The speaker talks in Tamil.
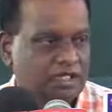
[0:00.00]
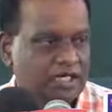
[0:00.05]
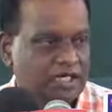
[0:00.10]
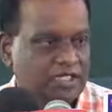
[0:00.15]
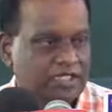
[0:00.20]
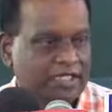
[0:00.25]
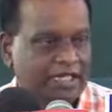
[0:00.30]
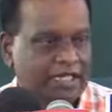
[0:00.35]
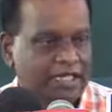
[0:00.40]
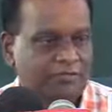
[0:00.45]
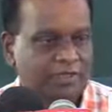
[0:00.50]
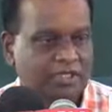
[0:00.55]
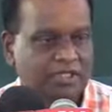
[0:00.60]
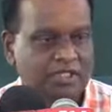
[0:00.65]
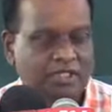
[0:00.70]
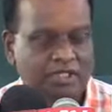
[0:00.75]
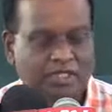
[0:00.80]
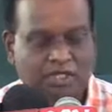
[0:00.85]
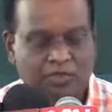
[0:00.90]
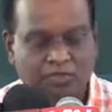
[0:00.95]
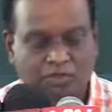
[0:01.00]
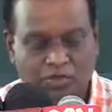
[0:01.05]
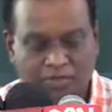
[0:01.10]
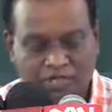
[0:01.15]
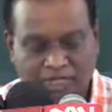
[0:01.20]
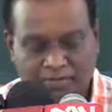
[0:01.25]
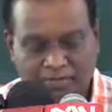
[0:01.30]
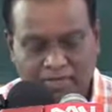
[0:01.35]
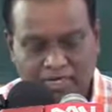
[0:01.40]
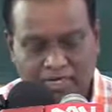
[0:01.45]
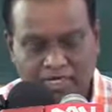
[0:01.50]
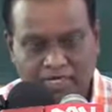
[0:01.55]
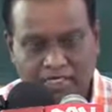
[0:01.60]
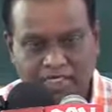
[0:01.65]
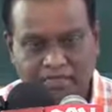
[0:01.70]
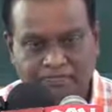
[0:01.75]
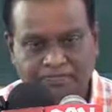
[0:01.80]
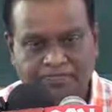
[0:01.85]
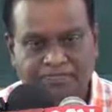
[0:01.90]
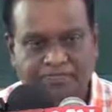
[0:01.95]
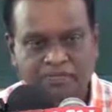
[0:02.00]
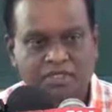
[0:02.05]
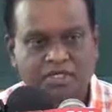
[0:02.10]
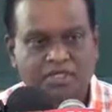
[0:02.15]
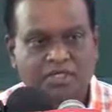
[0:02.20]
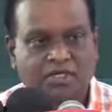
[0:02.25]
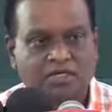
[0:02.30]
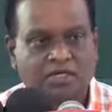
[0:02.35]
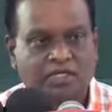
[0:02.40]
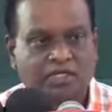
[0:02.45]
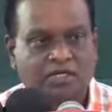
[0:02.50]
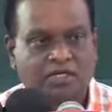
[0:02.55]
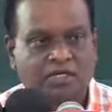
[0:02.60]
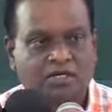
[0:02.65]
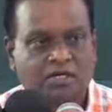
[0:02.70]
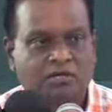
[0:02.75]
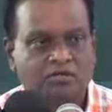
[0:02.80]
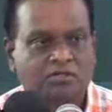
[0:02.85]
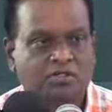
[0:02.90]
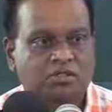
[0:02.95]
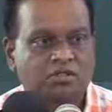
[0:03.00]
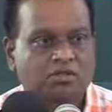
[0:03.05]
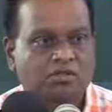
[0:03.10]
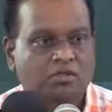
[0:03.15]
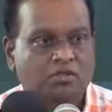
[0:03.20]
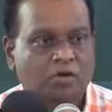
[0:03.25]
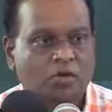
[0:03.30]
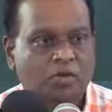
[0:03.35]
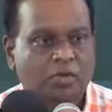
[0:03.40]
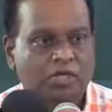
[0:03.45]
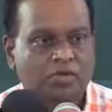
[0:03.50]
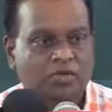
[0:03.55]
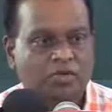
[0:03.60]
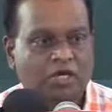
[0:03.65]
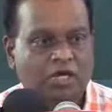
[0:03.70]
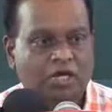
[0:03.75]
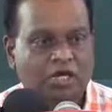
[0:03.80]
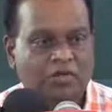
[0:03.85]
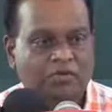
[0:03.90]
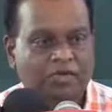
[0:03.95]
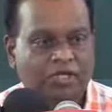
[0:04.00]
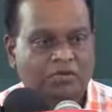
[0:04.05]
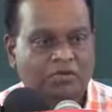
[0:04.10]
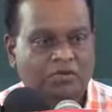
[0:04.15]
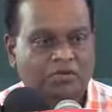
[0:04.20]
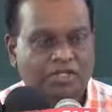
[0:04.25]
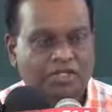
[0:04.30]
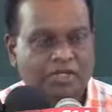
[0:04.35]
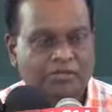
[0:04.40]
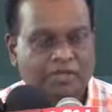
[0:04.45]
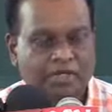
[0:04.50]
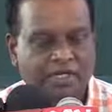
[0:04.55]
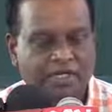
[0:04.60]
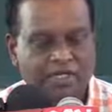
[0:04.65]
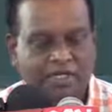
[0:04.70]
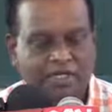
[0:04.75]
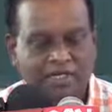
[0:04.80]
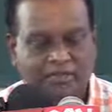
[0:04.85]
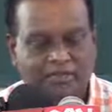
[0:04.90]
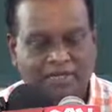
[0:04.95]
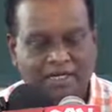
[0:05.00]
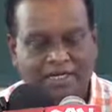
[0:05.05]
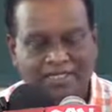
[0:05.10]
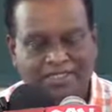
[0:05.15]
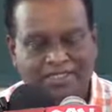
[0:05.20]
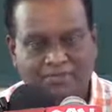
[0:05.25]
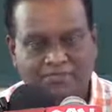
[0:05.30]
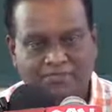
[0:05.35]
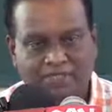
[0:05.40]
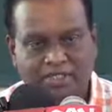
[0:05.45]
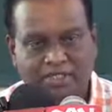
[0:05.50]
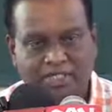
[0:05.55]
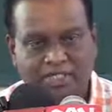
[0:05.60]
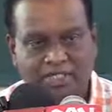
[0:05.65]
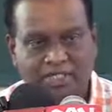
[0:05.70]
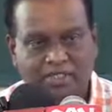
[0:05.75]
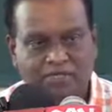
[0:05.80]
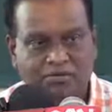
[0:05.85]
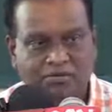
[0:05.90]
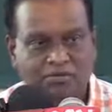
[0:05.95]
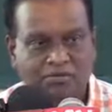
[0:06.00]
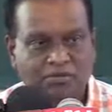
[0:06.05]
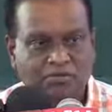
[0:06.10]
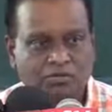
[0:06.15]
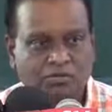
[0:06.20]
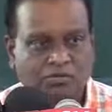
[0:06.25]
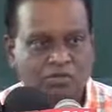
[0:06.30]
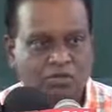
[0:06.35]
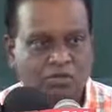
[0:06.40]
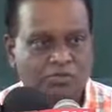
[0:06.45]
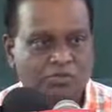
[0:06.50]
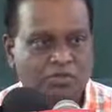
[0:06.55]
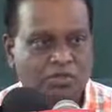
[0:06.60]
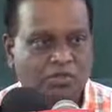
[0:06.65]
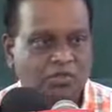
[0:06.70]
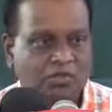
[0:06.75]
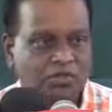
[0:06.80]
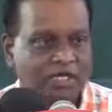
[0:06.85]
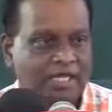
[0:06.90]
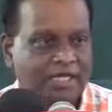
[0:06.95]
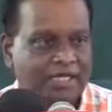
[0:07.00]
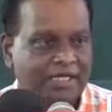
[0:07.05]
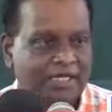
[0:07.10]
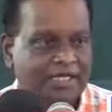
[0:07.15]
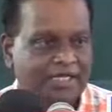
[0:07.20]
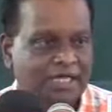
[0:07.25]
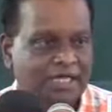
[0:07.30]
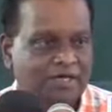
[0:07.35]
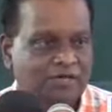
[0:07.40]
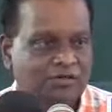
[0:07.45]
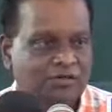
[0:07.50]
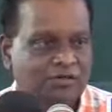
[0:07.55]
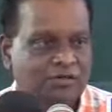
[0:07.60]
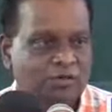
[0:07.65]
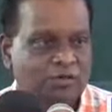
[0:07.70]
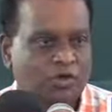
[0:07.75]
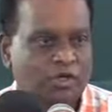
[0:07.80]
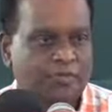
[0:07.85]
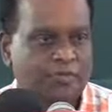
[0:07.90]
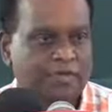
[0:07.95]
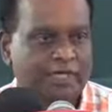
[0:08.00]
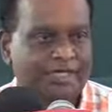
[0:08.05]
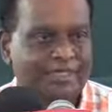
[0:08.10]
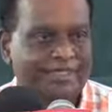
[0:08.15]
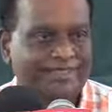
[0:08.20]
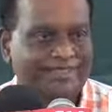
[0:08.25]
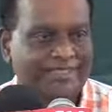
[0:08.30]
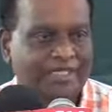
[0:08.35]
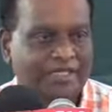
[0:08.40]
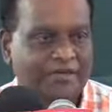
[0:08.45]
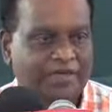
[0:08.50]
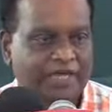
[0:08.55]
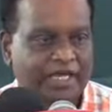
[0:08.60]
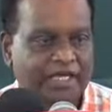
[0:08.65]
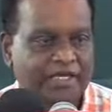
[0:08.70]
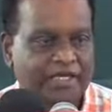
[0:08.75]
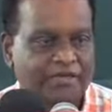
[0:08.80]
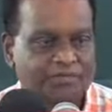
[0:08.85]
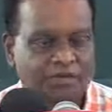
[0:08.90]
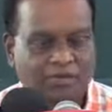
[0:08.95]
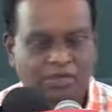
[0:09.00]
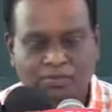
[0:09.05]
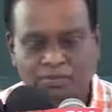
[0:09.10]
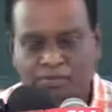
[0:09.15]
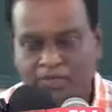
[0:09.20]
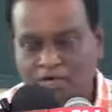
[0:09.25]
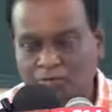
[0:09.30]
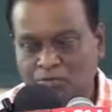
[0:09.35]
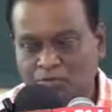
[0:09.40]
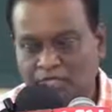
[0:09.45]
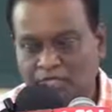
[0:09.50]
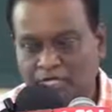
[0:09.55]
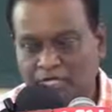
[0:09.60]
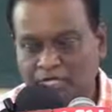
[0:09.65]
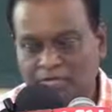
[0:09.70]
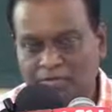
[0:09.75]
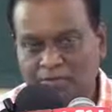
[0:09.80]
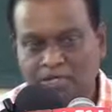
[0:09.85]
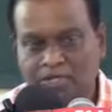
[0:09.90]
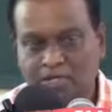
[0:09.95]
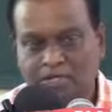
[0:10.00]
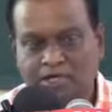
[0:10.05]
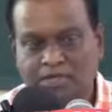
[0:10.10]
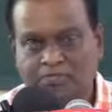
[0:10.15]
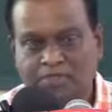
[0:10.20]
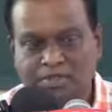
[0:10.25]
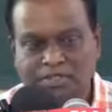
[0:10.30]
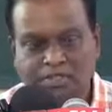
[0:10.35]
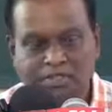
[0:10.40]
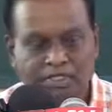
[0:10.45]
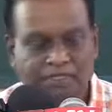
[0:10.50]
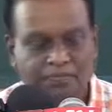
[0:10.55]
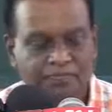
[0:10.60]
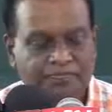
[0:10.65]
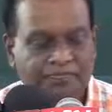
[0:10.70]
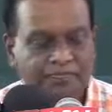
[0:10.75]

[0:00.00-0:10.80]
கட்டாயம் வந்திருக்கிறது முக்கியமாக இந்த கோவிட் உலகளாவிய தொற்றின் பின்னர் பல தம்பதியினர் கொழும்புக்கோ அல்லது இந்தியாவுக்கு போய் பெற்ற சேவையை இப்பொழுது பெற முடியாத எல்லாமே காணப்படுது